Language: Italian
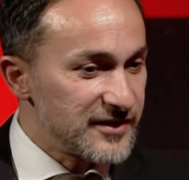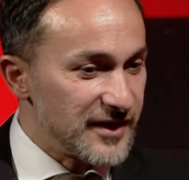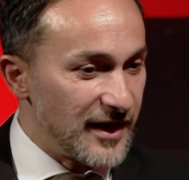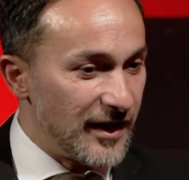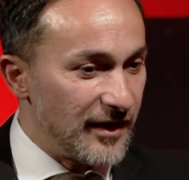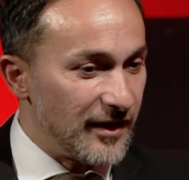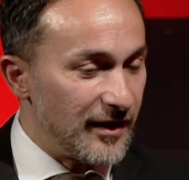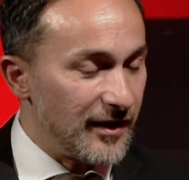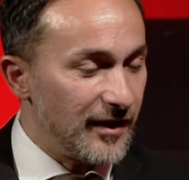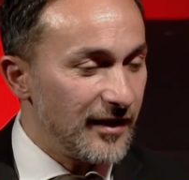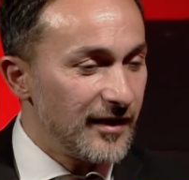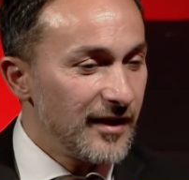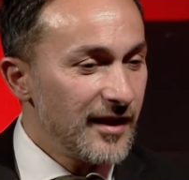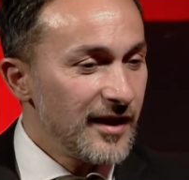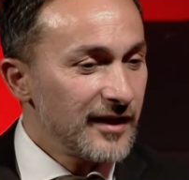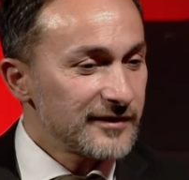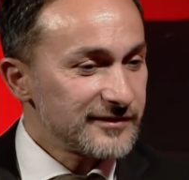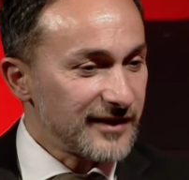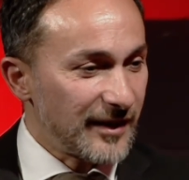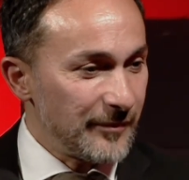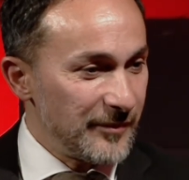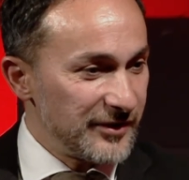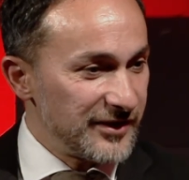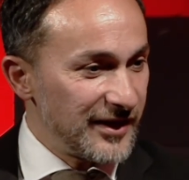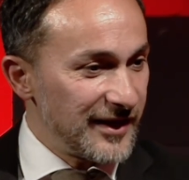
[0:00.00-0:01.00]
sia
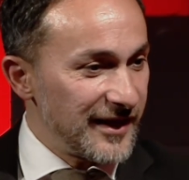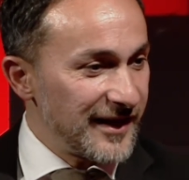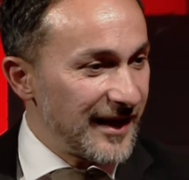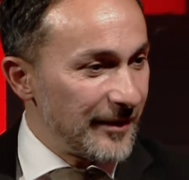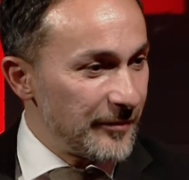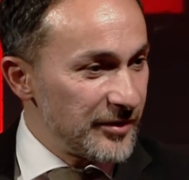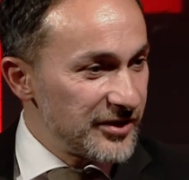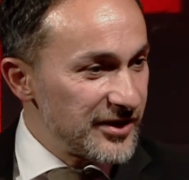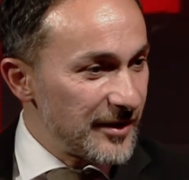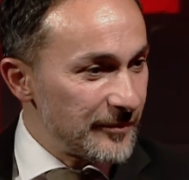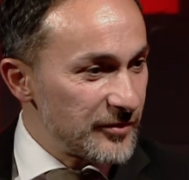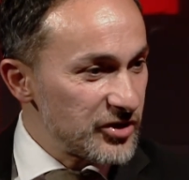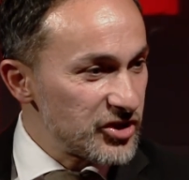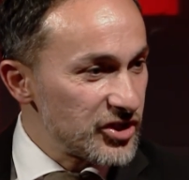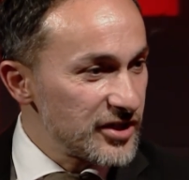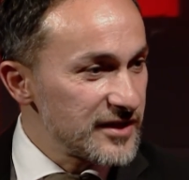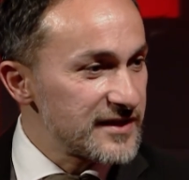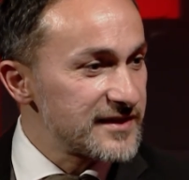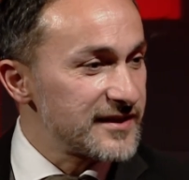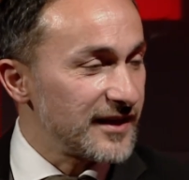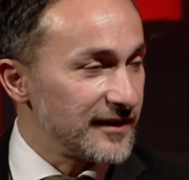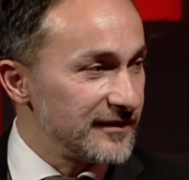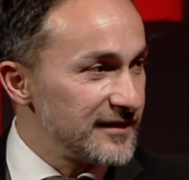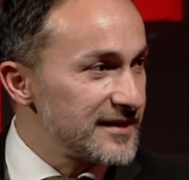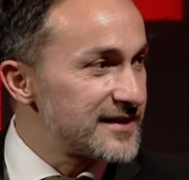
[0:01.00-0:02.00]
tramite legami di
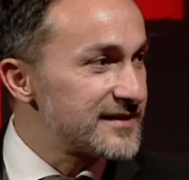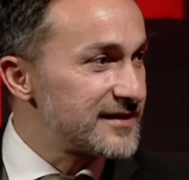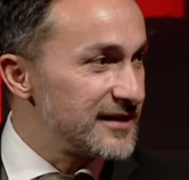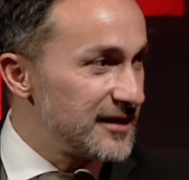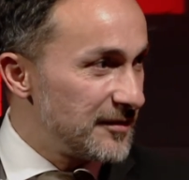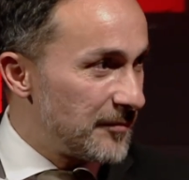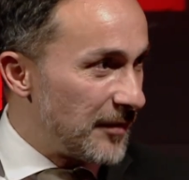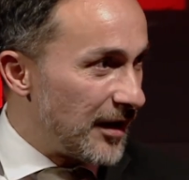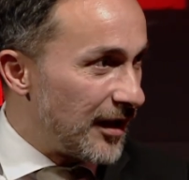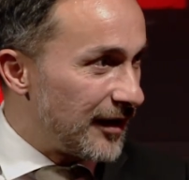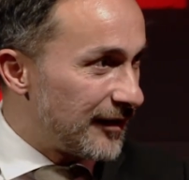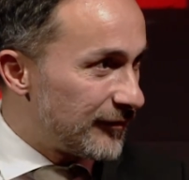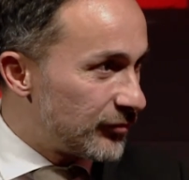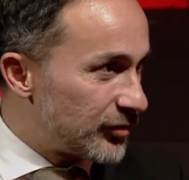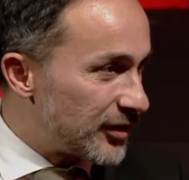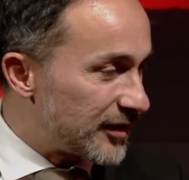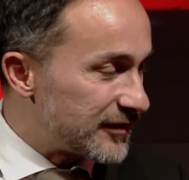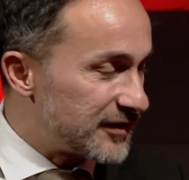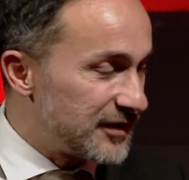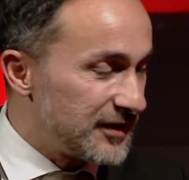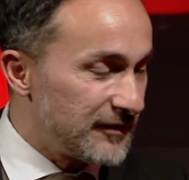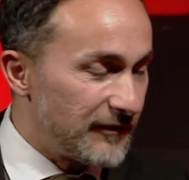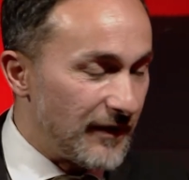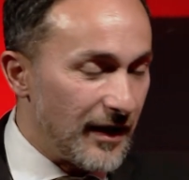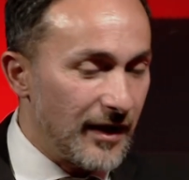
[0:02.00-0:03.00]
amicizia, di stima
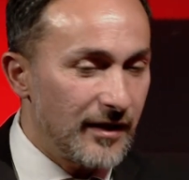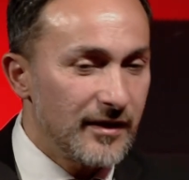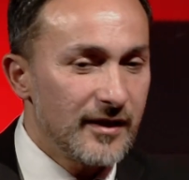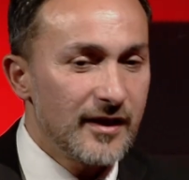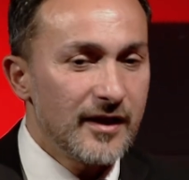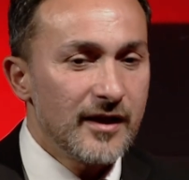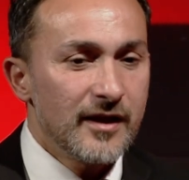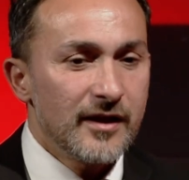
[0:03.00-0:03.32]
lavorativa,